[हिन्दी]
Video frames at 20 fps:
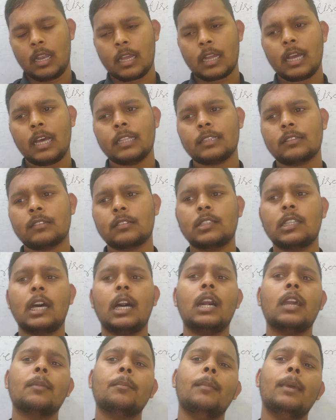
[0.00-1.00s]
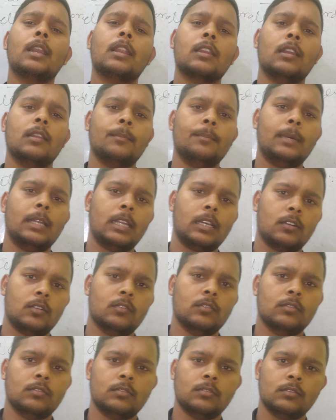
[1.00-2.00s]
लगातार मिल्क बना
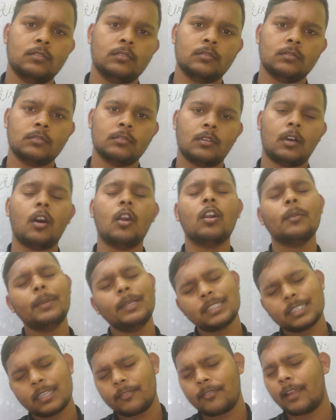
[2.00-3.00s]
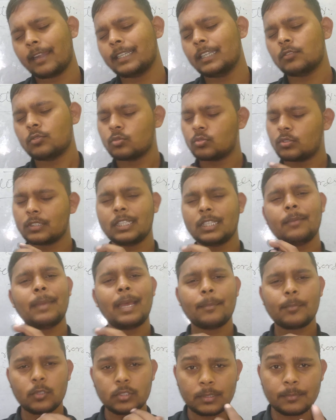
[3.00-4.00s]
हो और भी इसके फैक्टर्स हो सकते हैं
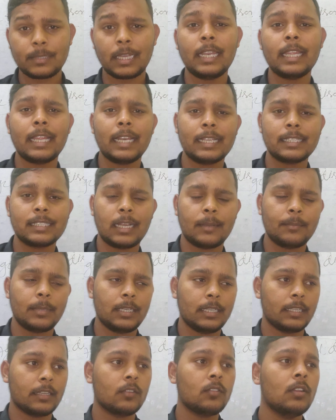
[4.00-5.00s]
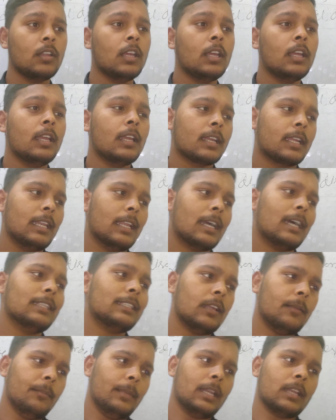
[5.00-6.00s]
मैं आपको समझाने के लिए एग्जांपल ले रहा हूँ कि
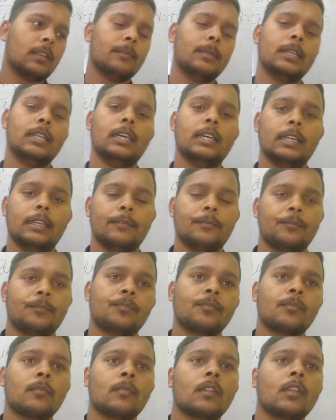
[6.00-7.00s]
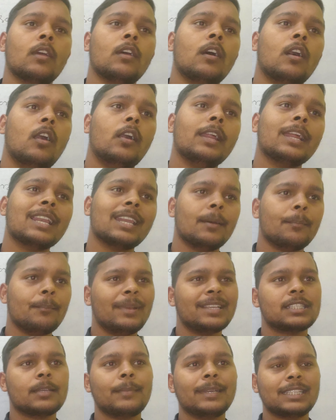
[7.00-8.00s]
लगातार मिल्क बना है और एक
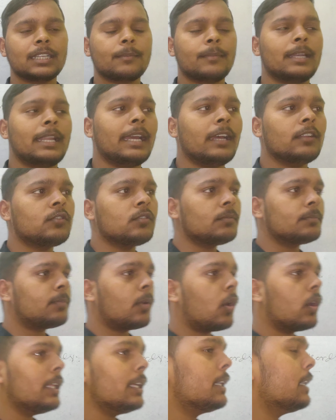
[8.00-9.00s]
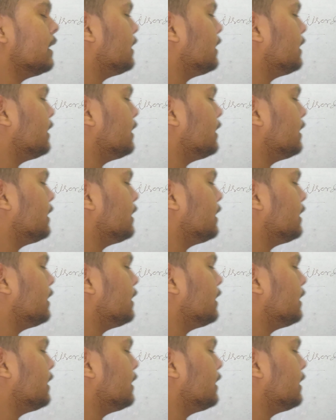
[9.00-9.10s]
लंबे समय तक बना है तो बॉडी